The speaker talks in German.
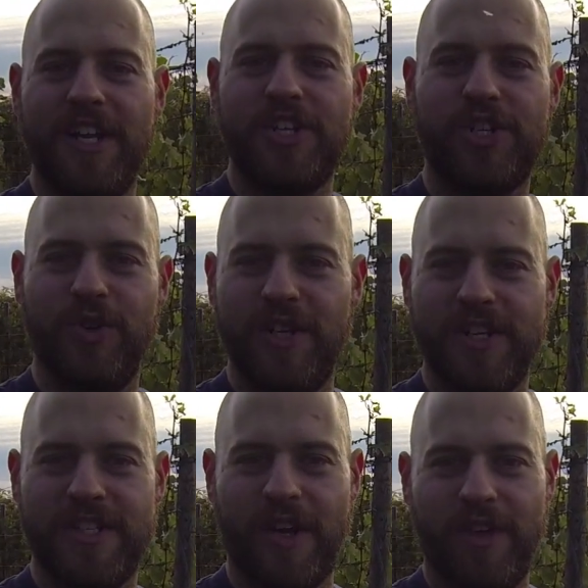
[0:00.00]
einen
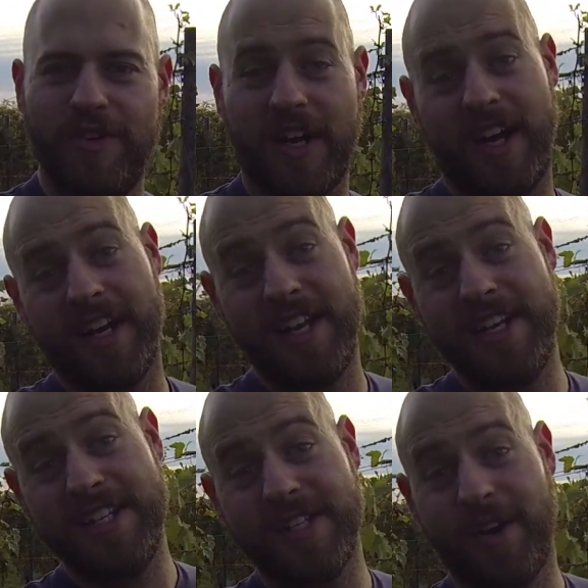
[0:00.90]
schönen Sonnenuntergang
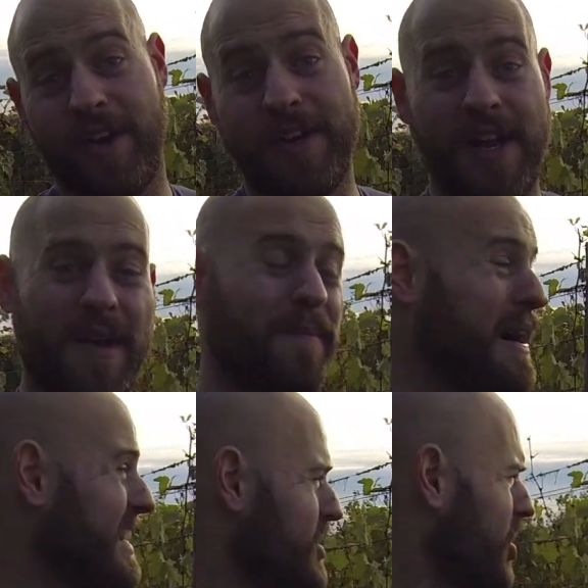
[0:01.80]
genießen können.
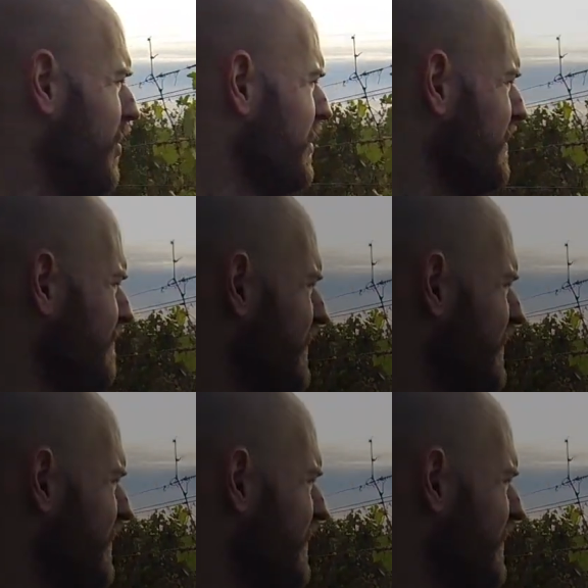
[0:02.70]
Mal schauen,